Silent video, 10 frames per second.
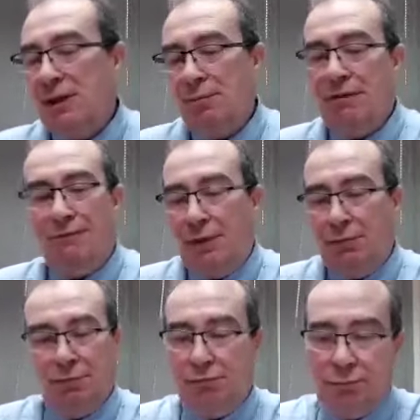grima, en
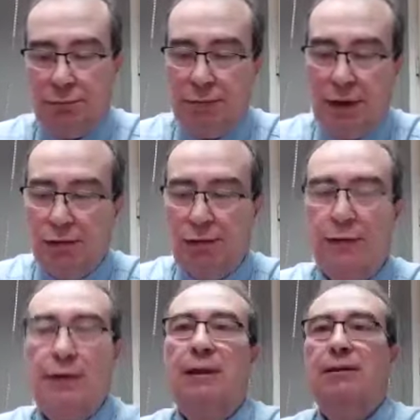fin,
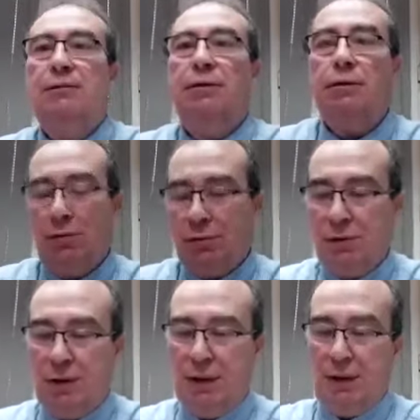todas las, todos
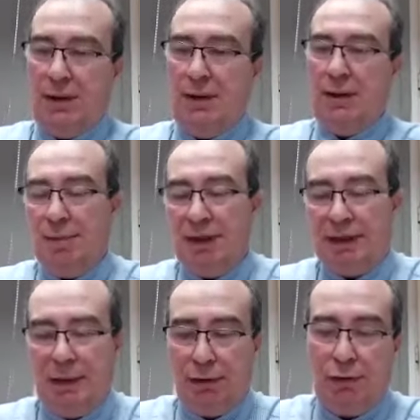los eh,
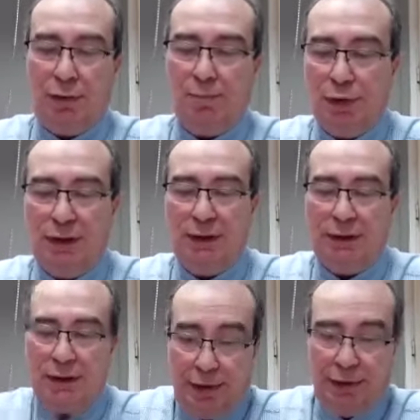departamentos
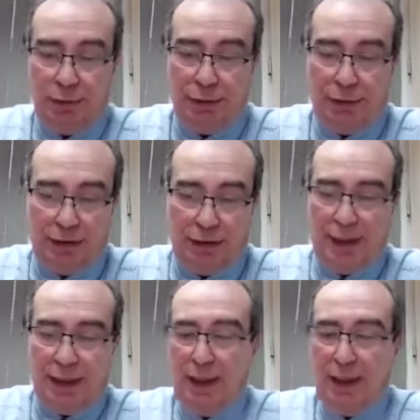correspondientes a un centro de enseñanza.